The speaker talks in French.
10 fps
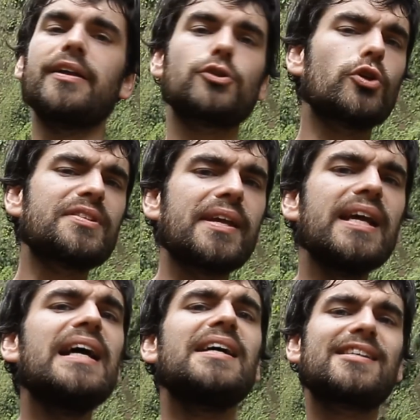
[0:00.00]
je sais,
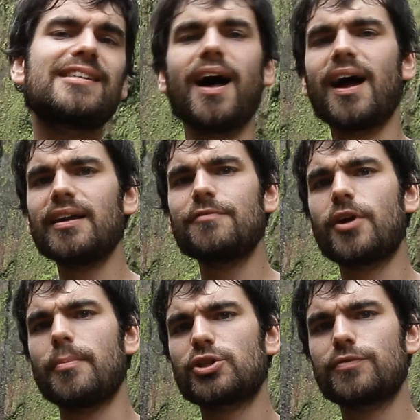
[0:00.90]
ça arrive
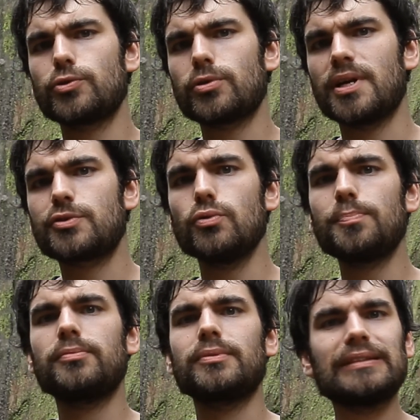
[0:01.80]
comme un cheveu sur la
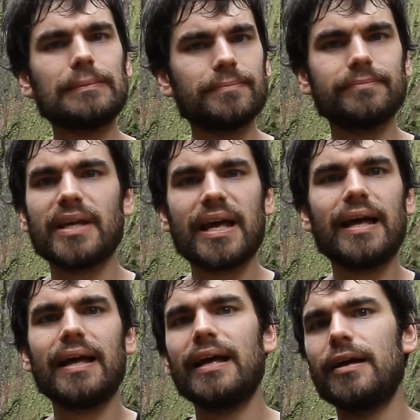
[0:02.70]
soupe,
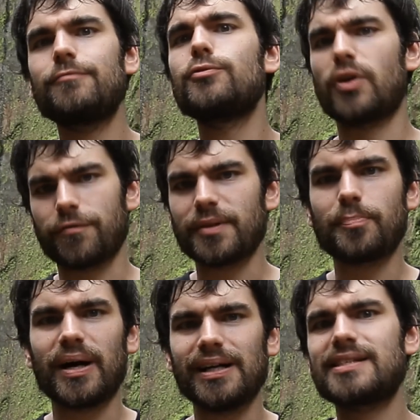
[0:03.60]
mais vous en faites
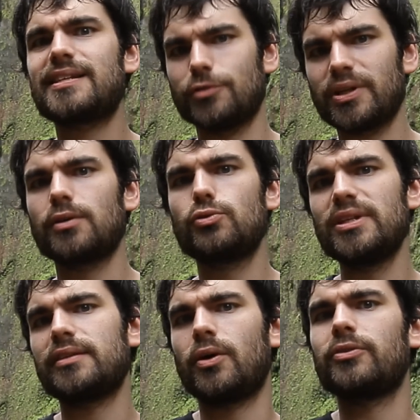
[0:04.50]
pas, ça vaudra le coup
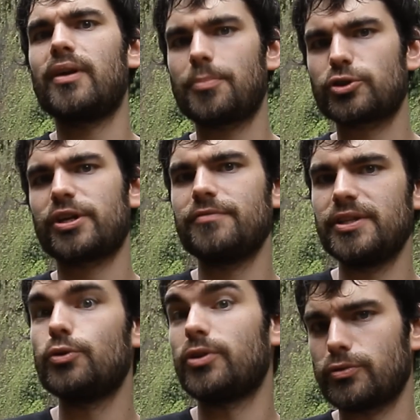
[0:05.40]
d'attendre la prochaine
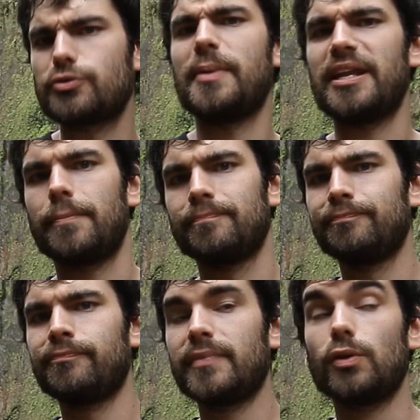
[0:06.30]
vidéo dans deux semaines.
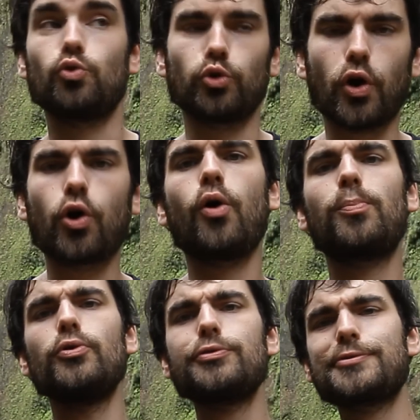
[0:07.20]
D'autant qu'en
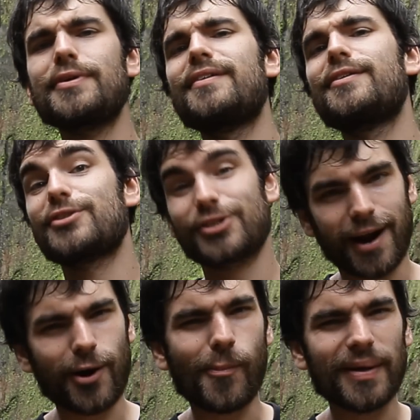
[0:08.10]
plus, je
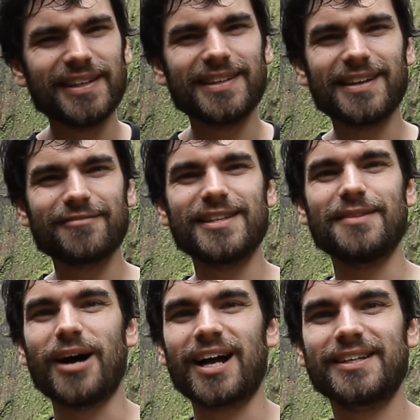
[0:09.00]
serai accompagné d'un invité
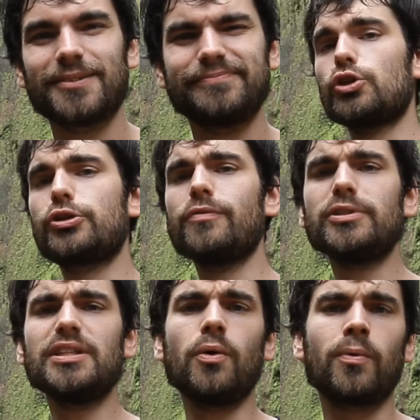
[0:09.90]
de marque. Je vous
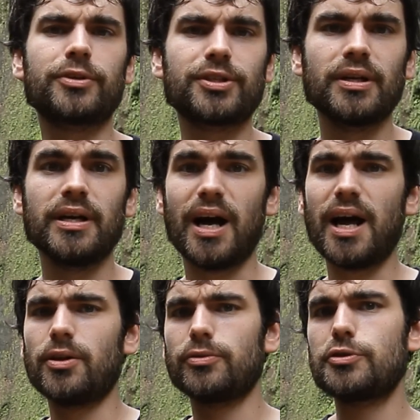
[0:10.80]
dis donc
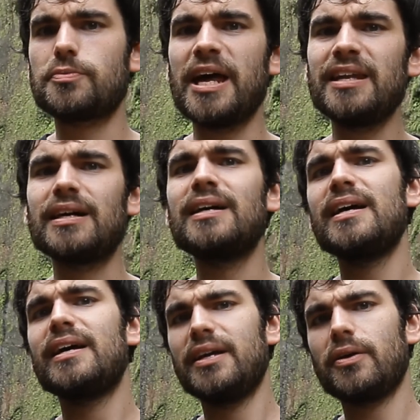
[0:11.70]
à dans deux semaines,
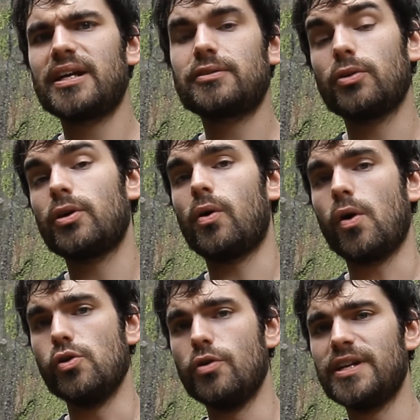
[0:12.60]
et en attendant,
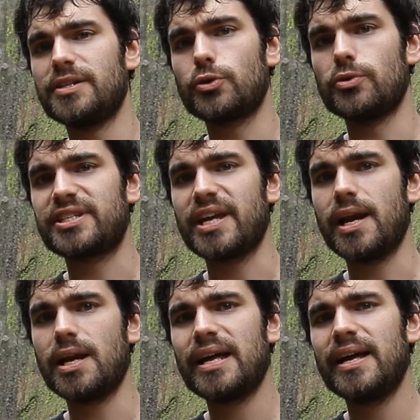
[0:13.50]
levez les yeux au ciel